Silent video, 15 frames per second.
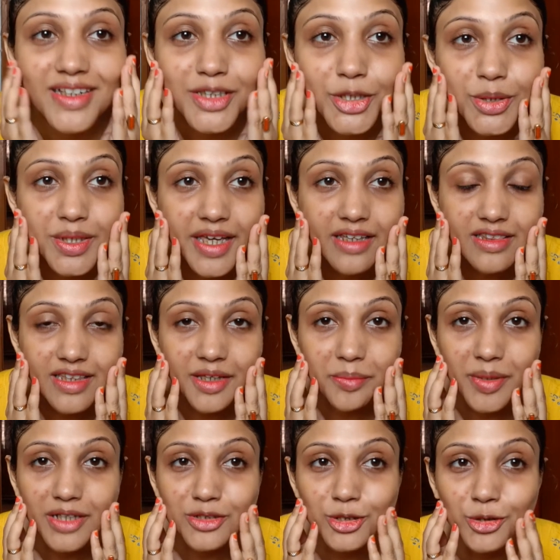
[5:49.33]
তো দেখতেই
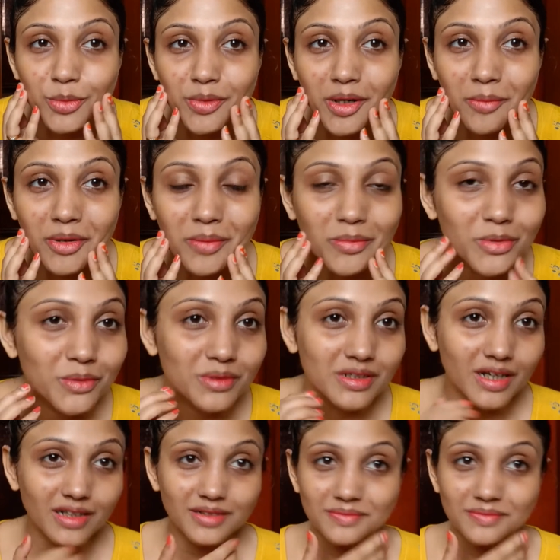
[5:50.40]
পাচ্ছ তোমরা আমার মুখটা